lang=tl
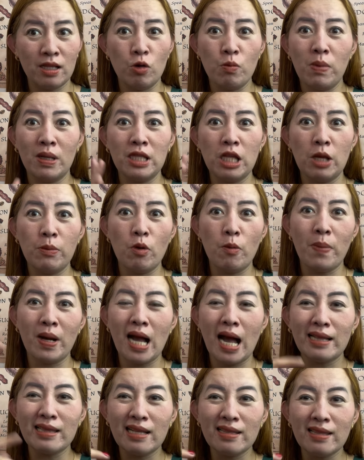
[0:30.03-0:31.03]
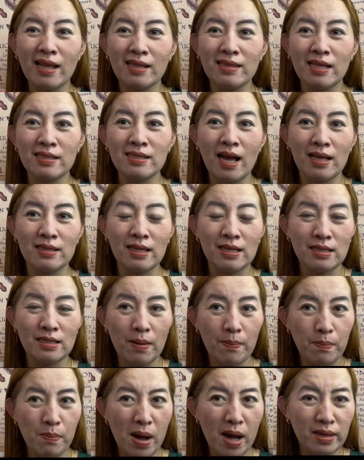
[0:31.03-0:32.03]
Yung ba tipo pag atat na atat ka sa
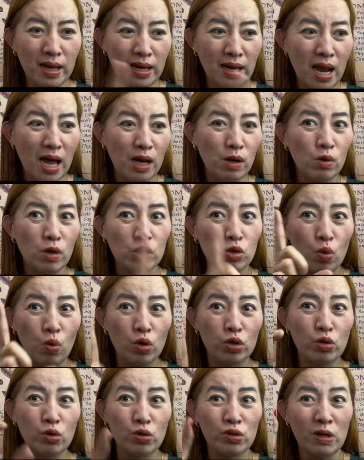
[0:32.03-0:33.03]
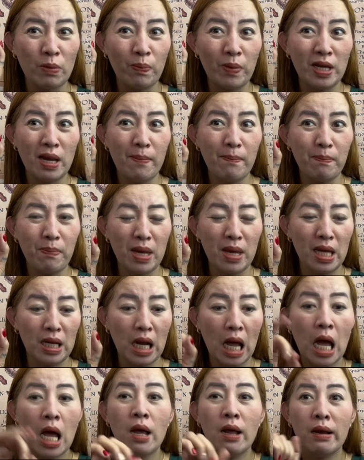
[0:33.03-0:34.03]
isang bagay, lalo na tungkol sa usapin ng pera,
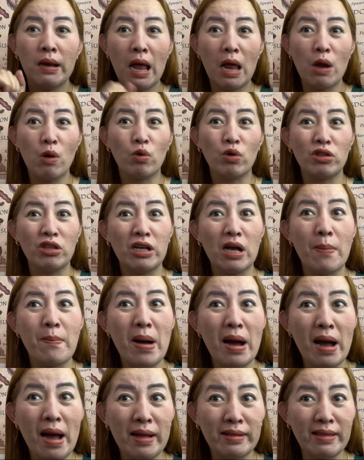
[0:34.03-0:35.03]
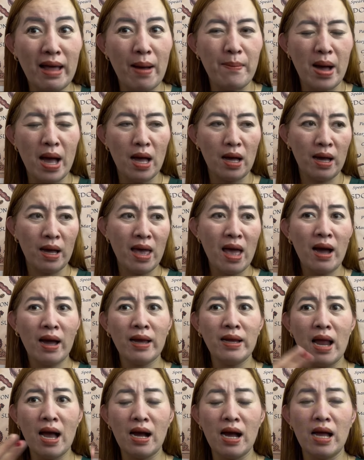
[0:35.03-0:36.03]
lalong hindi ka makatama. Kaya
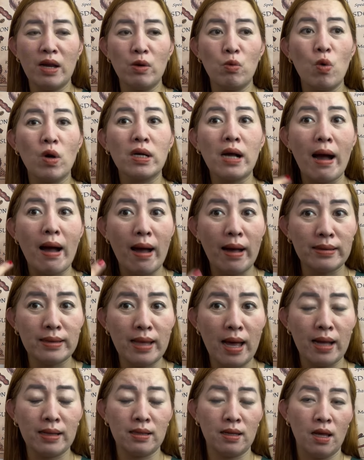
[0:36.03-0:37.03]
kailangan huwag kang atat.